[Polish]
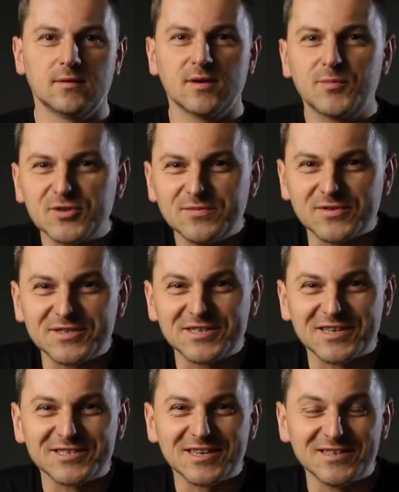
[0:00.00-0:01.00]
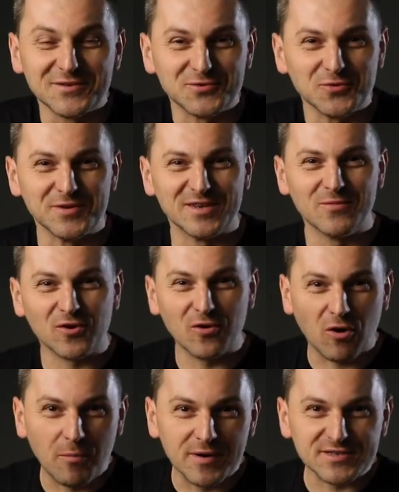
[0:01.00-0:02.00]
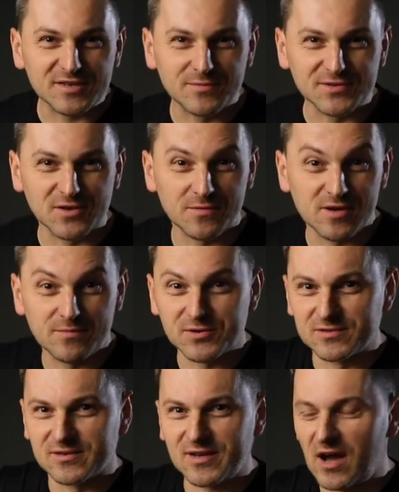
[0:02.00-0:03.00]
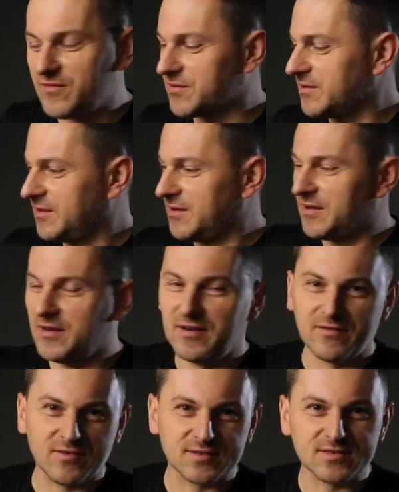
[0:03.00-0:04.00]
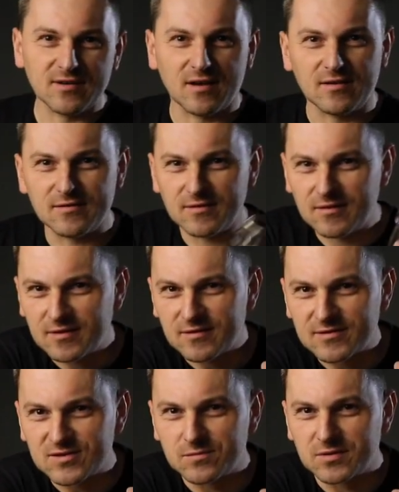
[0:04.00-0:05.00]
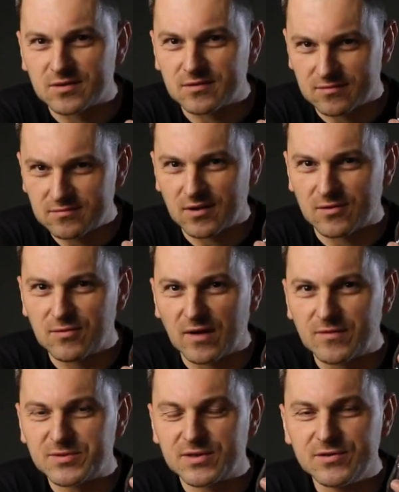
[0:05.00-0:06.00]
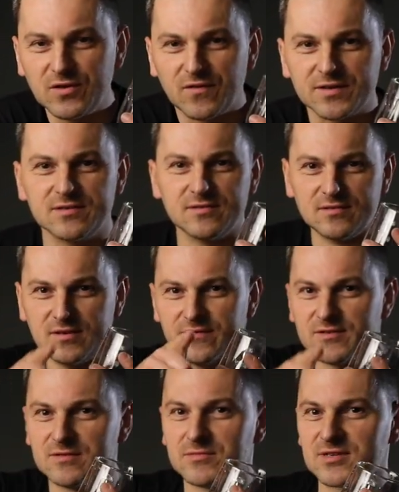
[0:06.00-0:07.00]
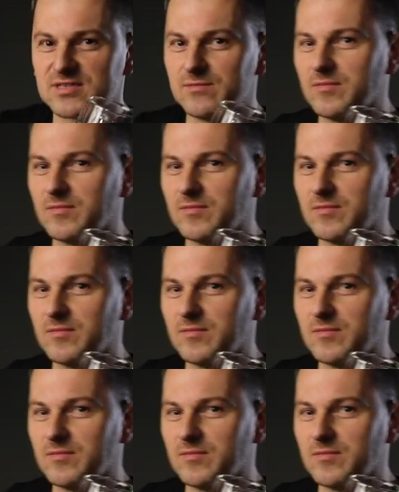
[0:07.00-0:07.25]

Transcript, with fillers: I podobno dzisiaj żadne YouTube nie mogą obejść się bez zrobienia porządnej kawy, więc ja idę sobie taką kawę przygotować i widzimy się za